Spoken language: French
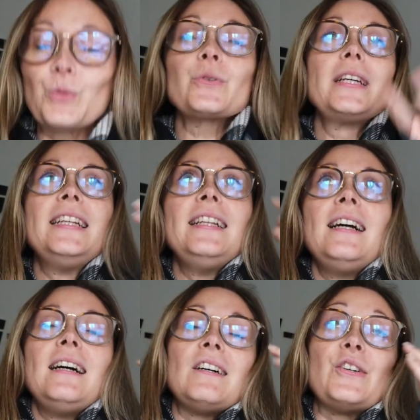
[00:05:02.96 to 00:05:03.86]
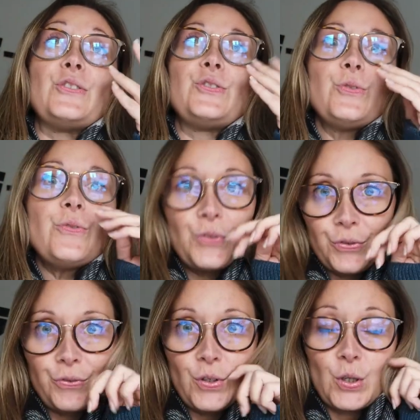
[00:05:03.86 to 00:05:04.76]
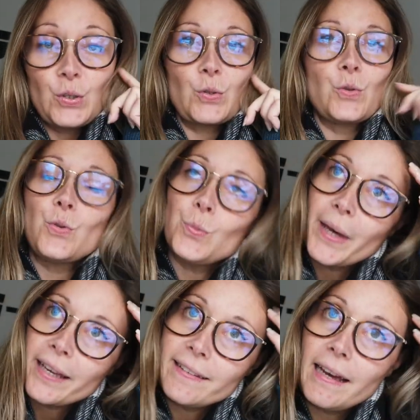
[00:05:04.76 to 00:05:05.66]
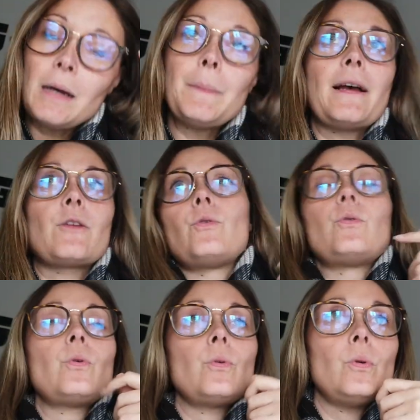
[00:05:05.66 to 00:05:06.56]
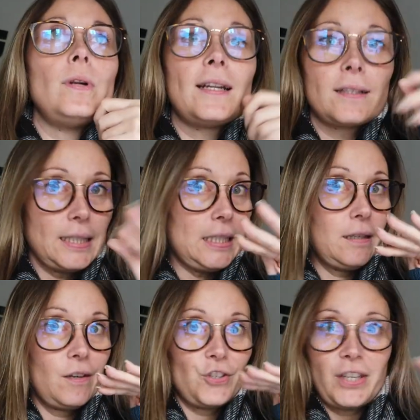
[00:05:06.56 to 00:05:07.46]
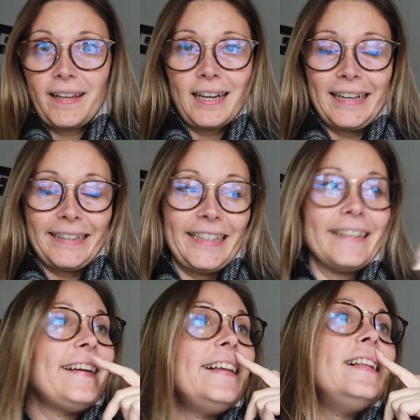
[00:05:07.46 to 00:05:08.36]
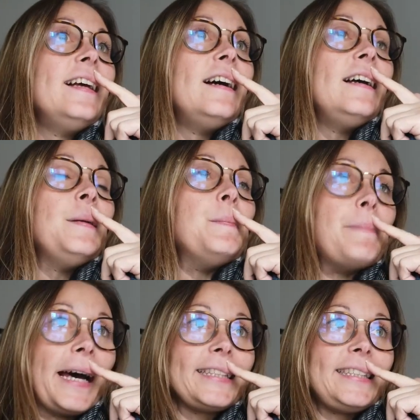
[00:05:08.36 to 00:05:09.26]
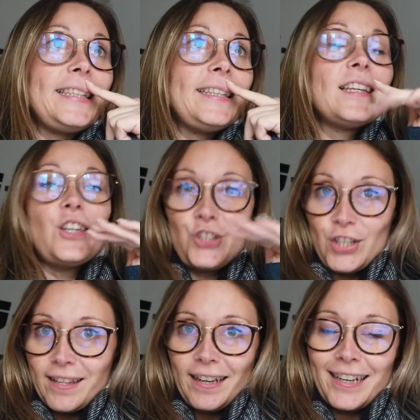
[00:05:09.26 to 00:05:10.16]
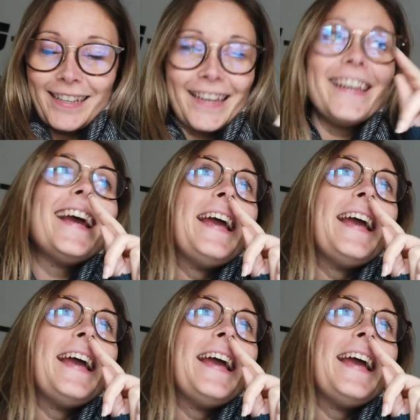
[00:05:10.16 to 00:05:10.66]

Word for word: Euh, euh, j'ouvre le vlog super tard parce que lundi j'étais claquée. Mardi j'étais claquée.